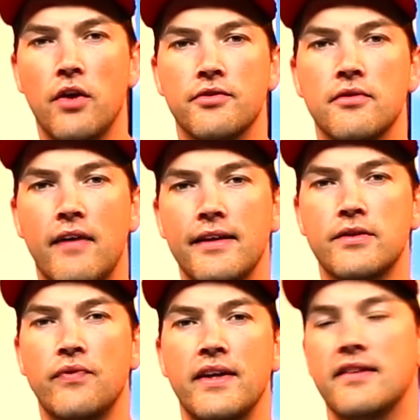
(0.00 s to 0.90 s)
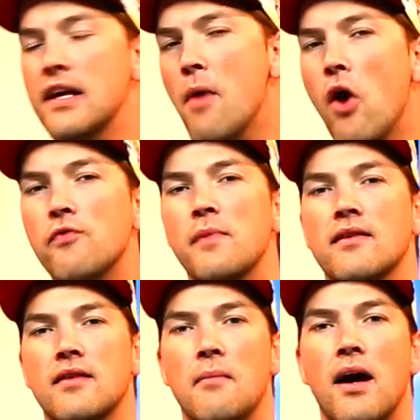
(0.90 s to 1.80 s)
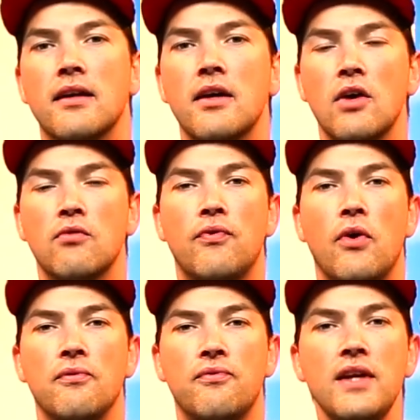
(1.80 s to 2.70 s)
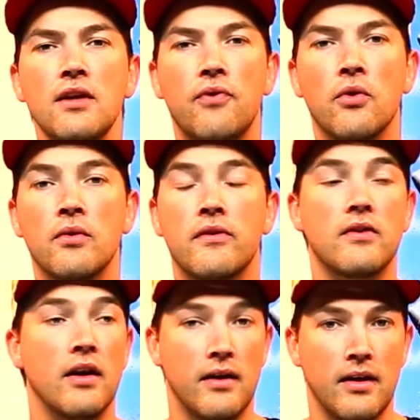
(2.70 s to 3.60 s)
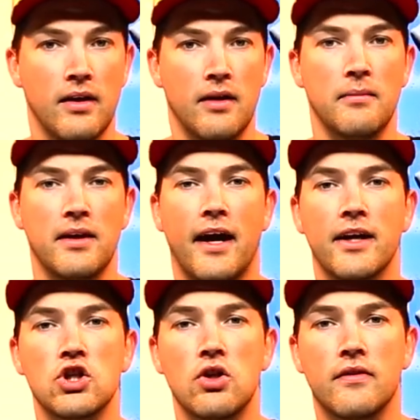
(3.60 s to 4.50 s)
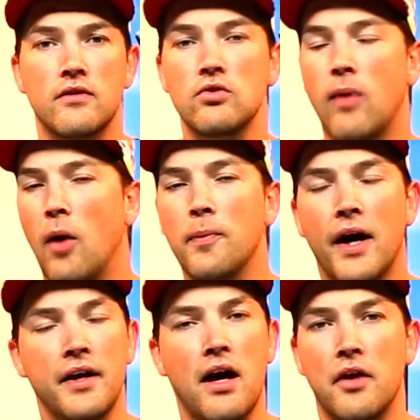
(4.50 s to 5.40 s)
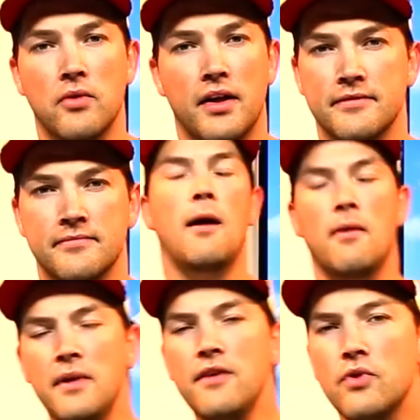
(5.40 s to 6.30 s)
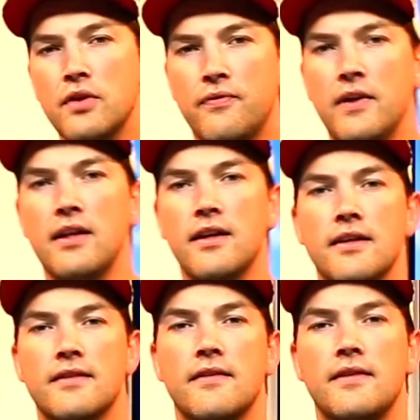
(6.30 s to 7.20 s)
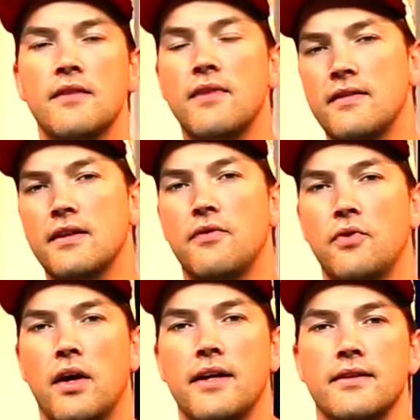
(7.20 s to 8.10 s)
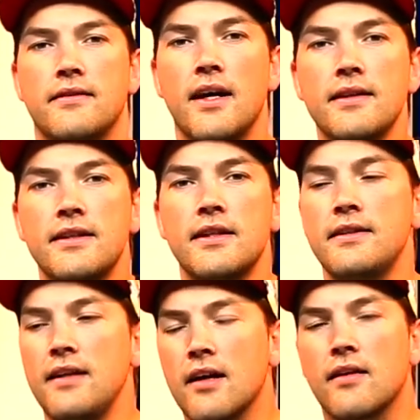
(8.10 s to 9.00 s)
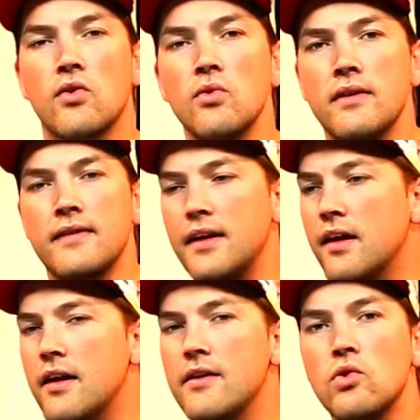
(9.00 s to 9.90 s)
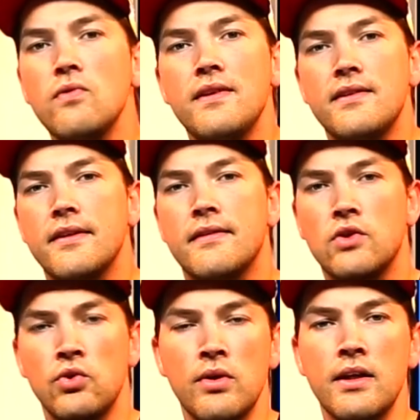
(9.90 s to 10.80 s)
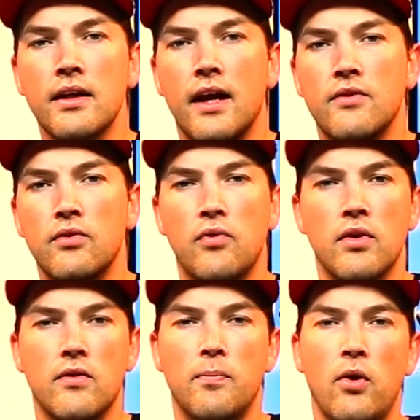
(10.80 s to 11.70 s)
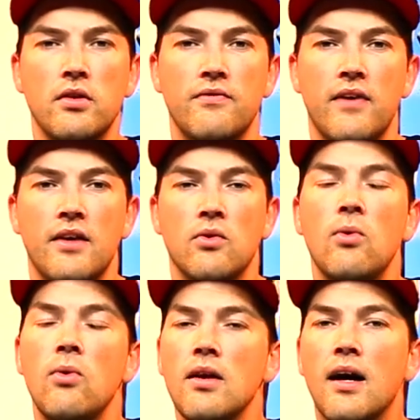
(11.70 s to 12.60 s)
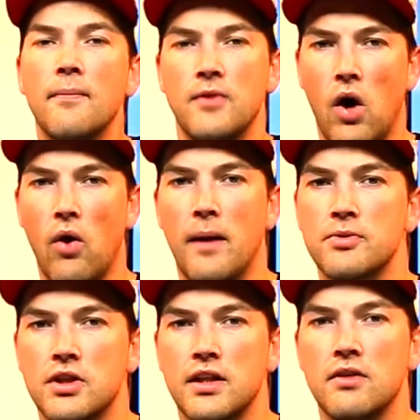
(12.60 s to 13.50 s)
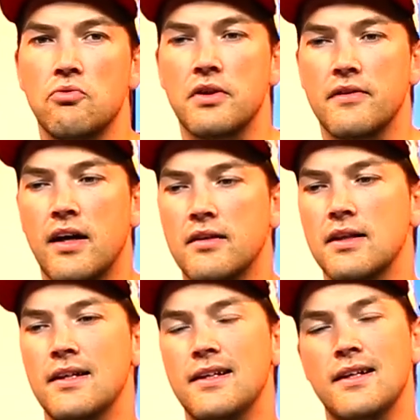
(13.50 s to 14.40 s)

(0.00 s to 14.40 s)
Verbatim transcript: in Ordnung, weil es auf ein Thema aufmerksam macht, wovon viele von uns mich eingeschlossen, überhaupt keine Ahnung hatten. Aber mich würde viel eher interessieren, was ihr davon haltet. Sagt ihr, die Aktion ist generell so, wie sie ist, cool, kann sofort supported werden oder habt ihr auch Abstriche, wo ihr sagt,